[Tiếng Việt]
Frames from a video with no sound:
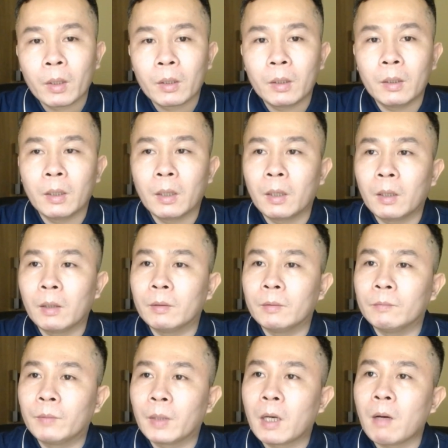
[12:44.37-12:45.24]
Thì
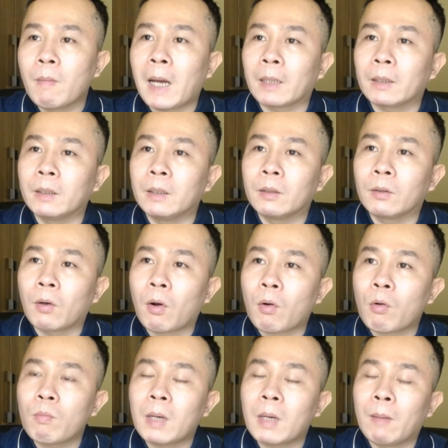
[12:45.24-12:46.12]
về cơ bản thì
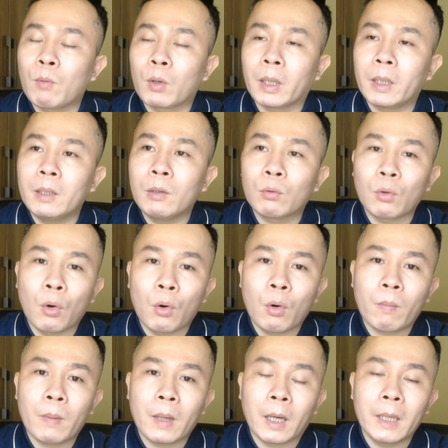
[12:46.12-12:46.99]
nó cũng là một cái yếu
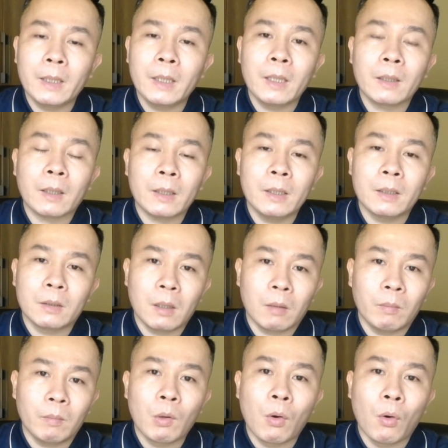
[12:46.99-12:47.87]
tố mà gây nên các hiện
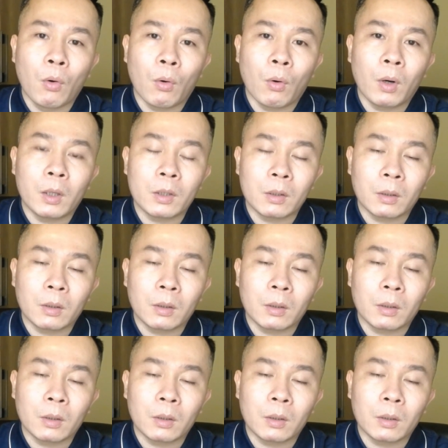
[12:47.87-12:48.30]
tượng biếu cổ ở,